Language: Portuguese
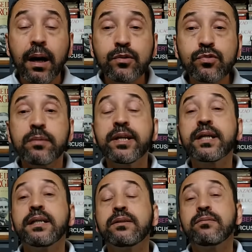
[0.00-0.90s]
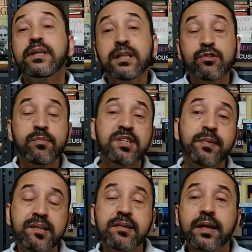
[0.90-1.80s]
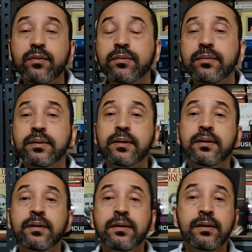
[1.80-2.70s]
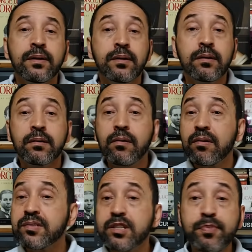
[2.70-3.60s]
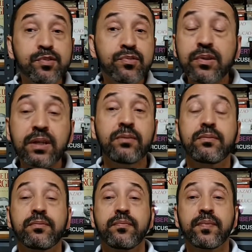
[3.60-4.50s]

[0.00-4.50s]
sul-americano e não somente brasileiro. Gostem as pessoas ou não.